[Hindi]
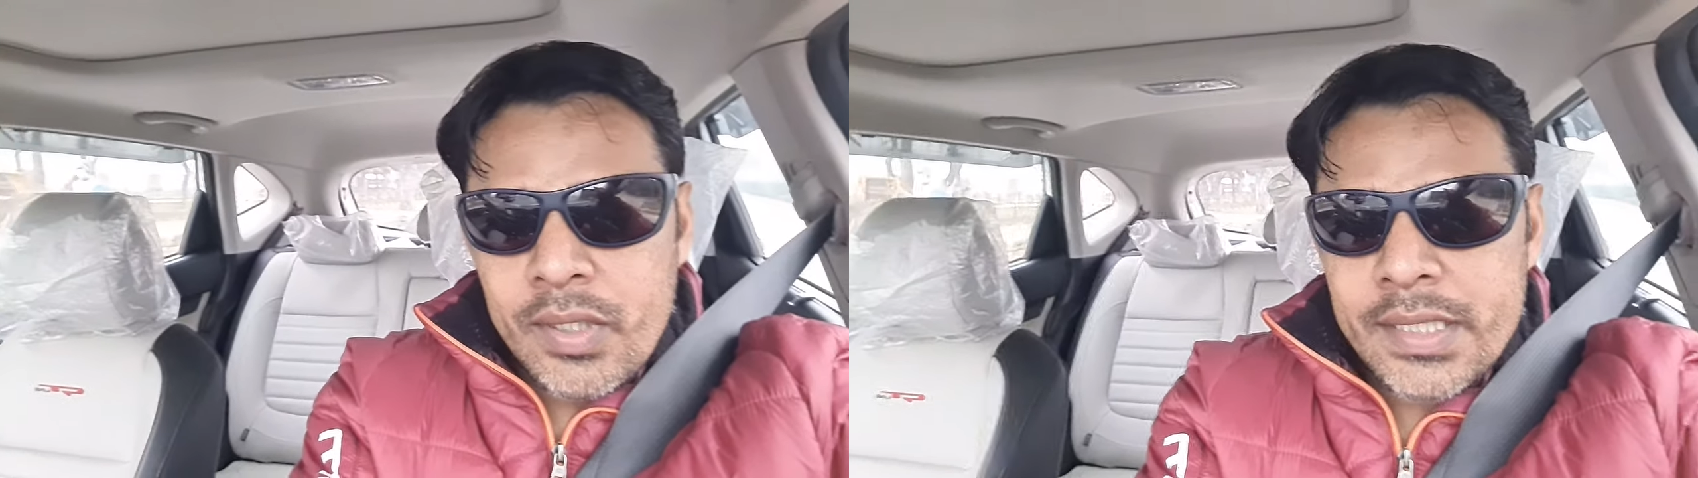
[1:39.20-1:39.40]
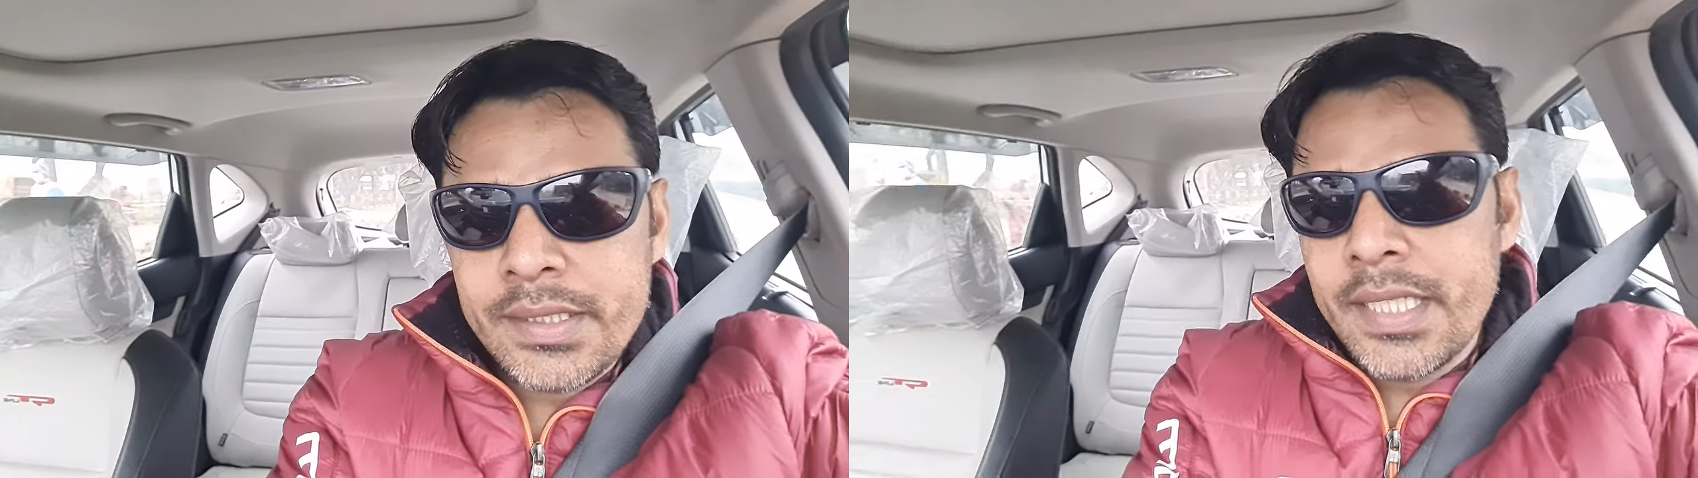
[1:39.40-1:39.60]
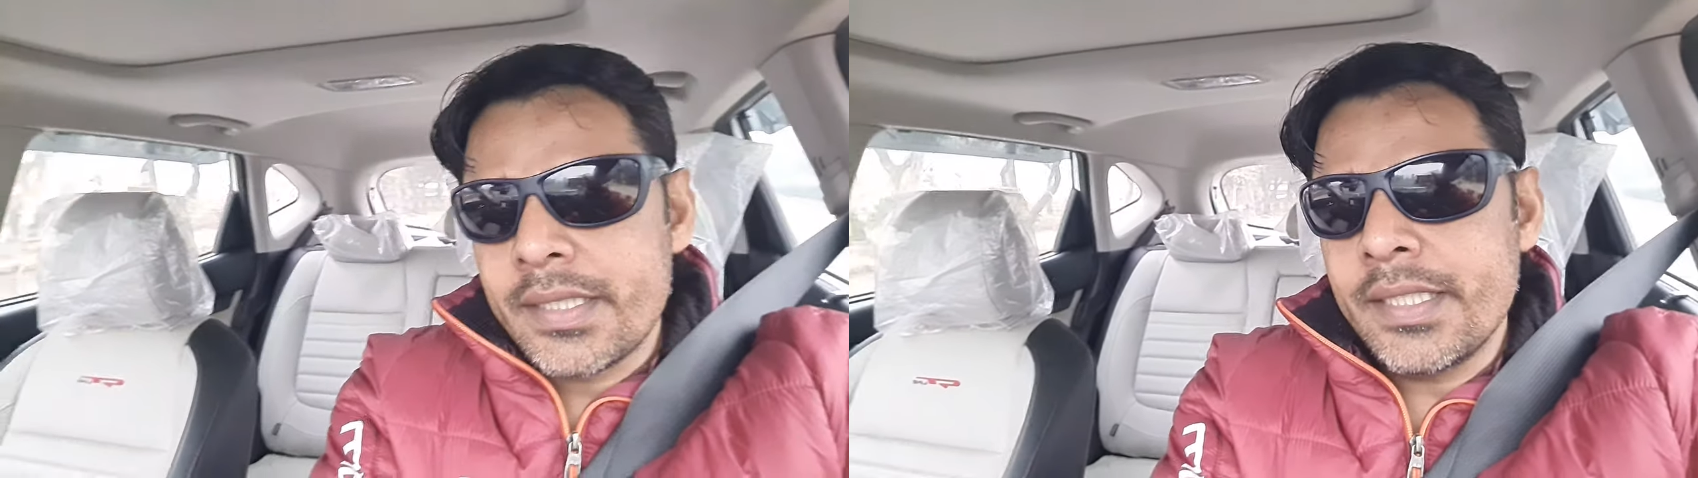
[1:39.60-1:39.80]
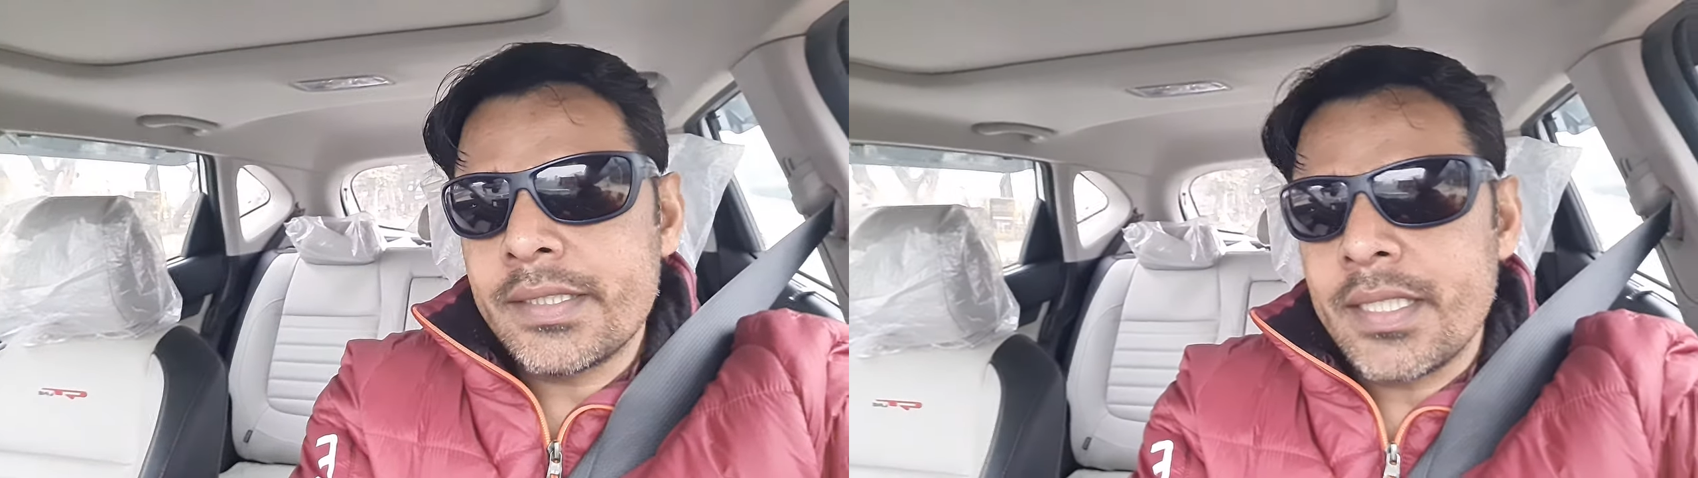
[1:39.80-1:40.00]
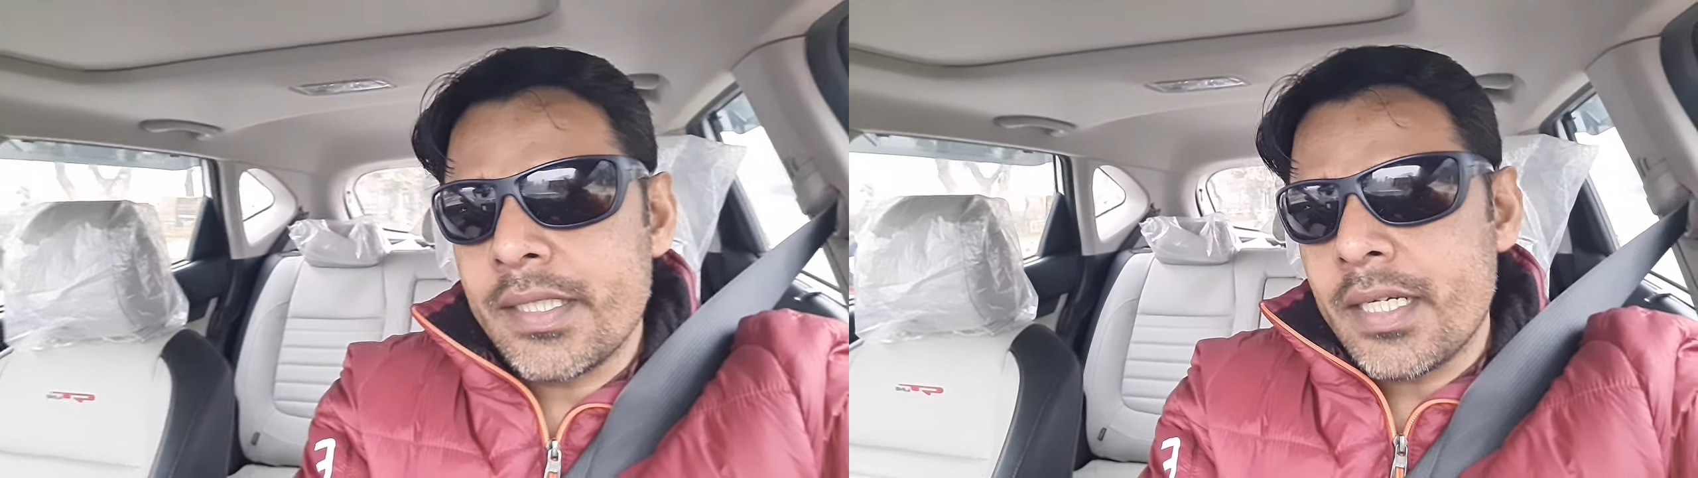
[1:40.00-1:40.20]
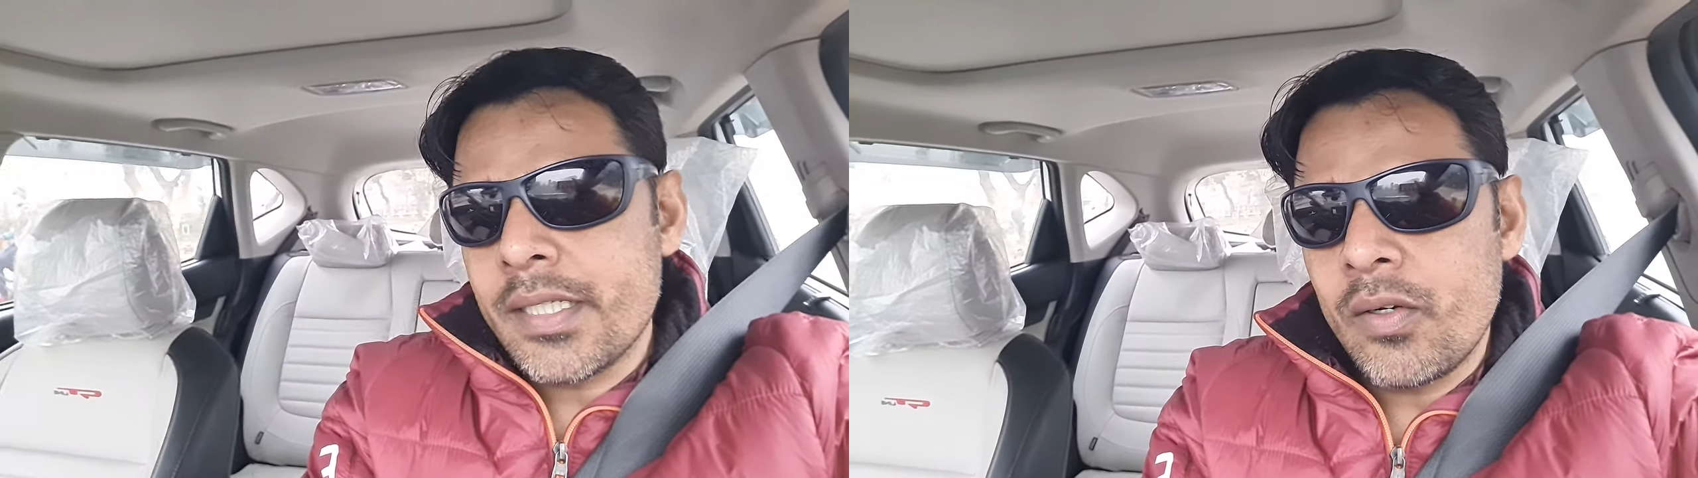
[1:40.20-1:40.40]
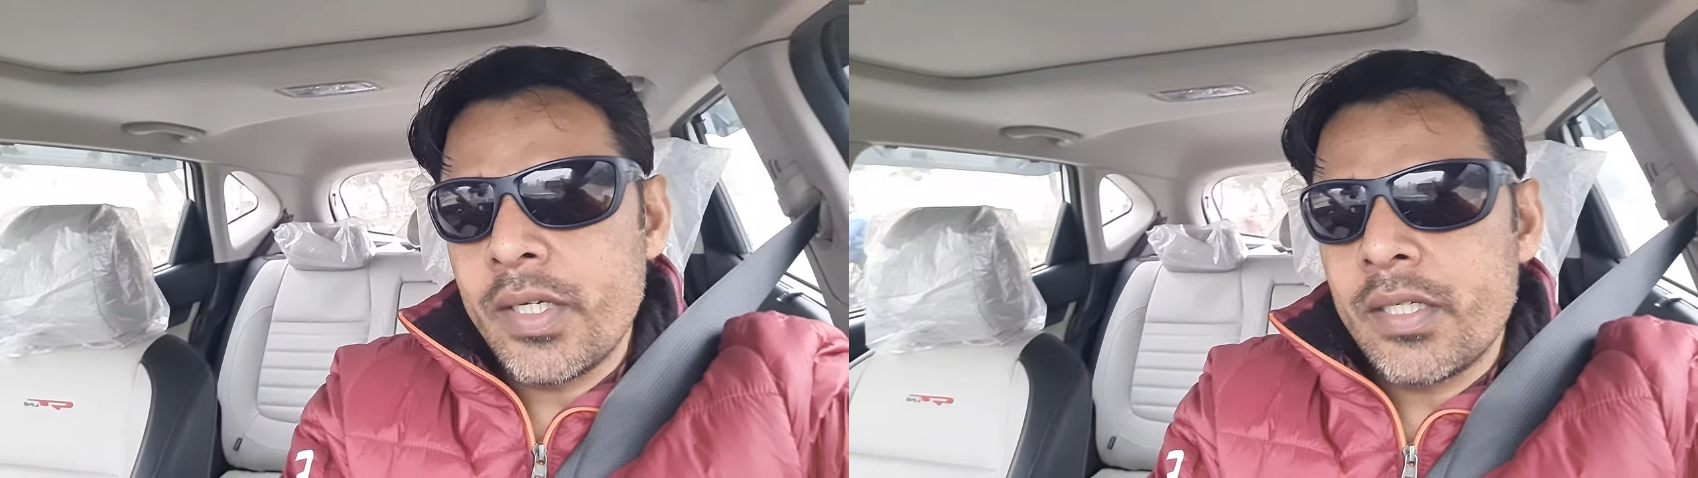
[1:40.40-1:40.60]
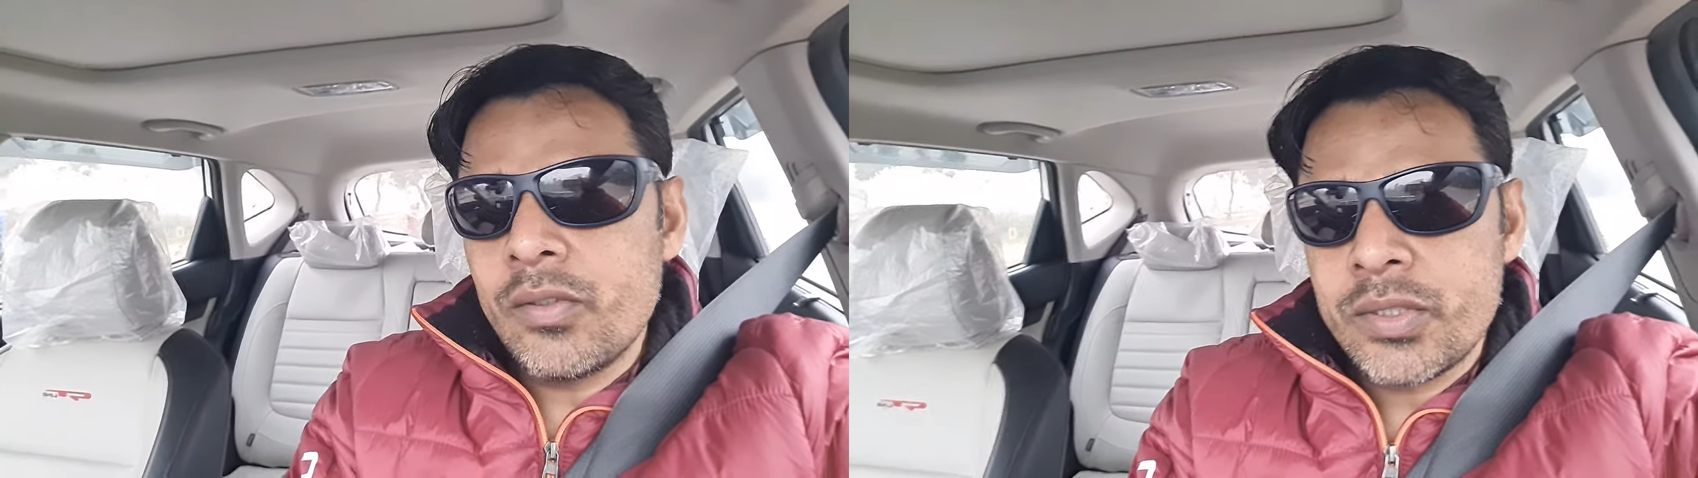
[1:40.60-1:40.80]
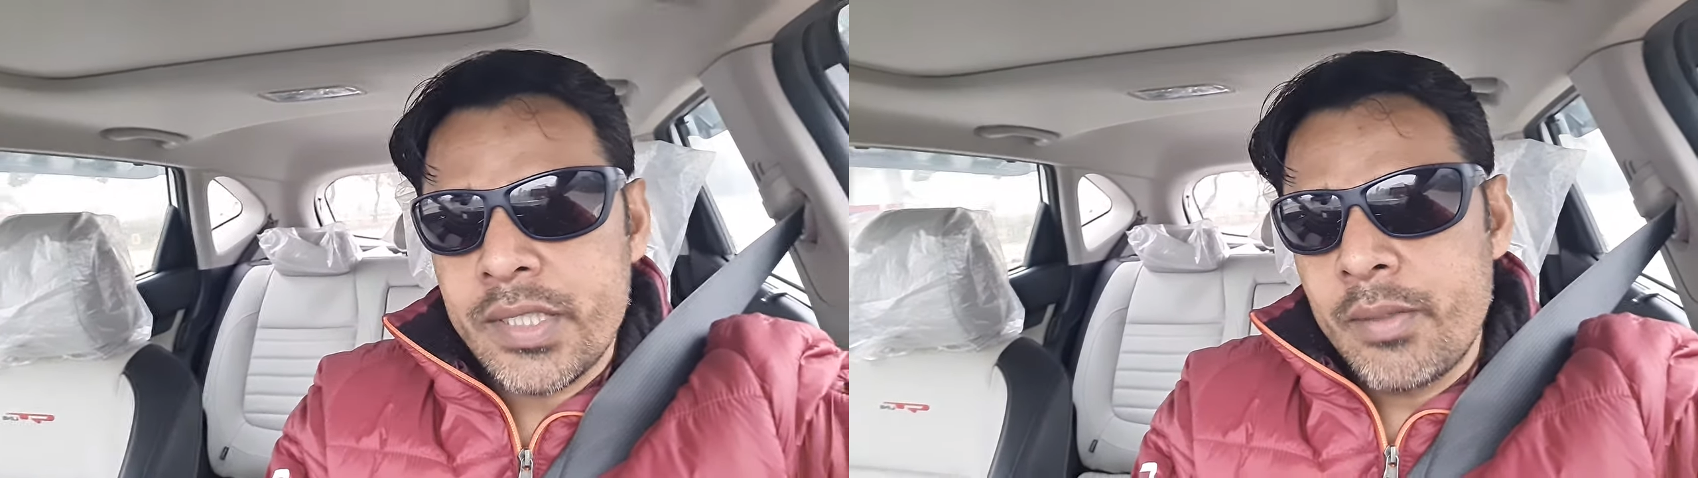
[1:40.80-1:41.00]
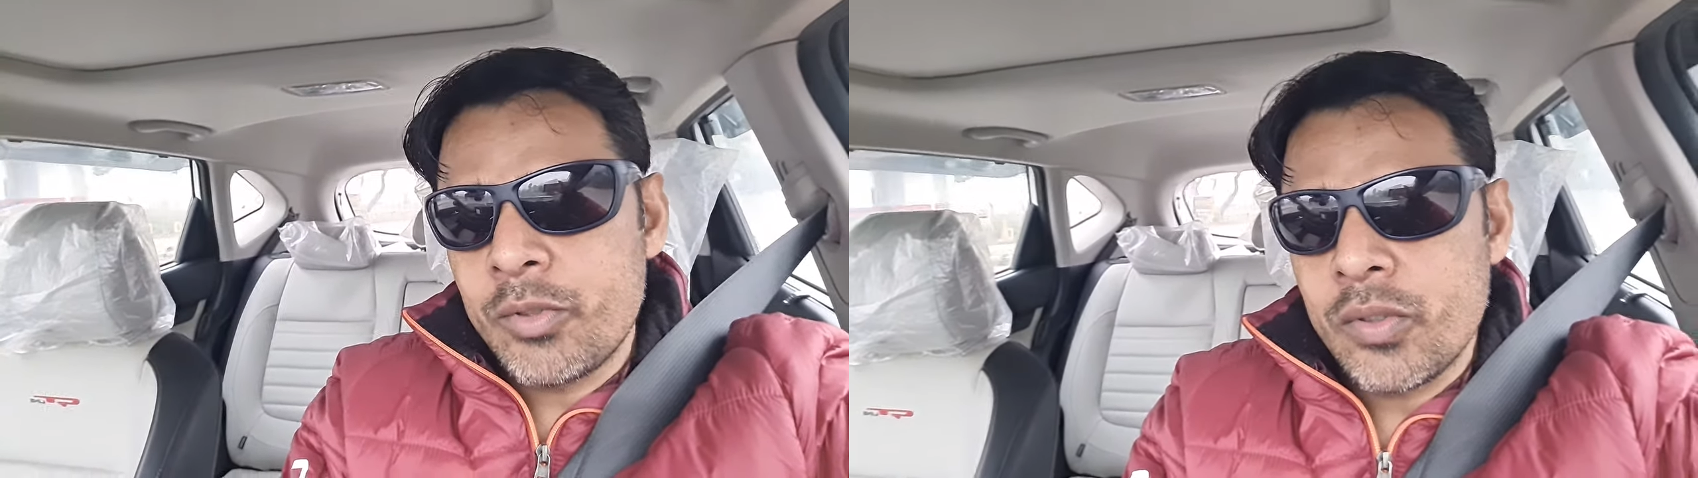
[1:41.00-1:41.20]
तो आज देखते हैं इसका क्या क्या होएगा उस
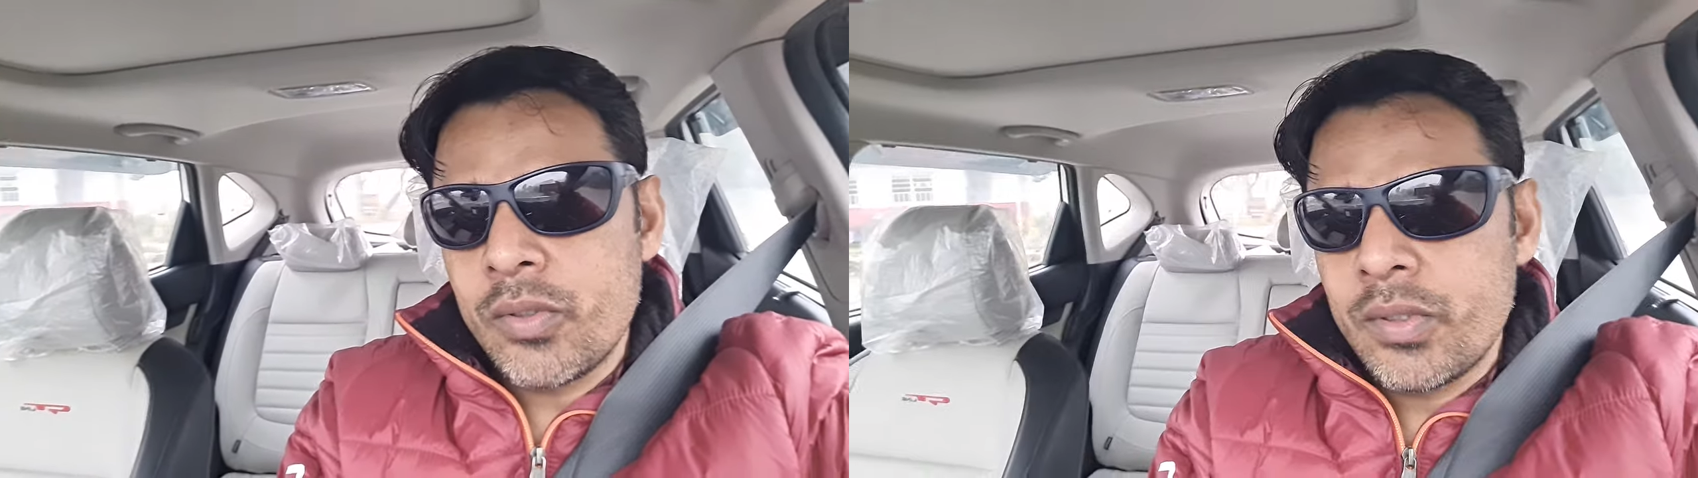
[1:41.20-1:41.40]
टाइम तो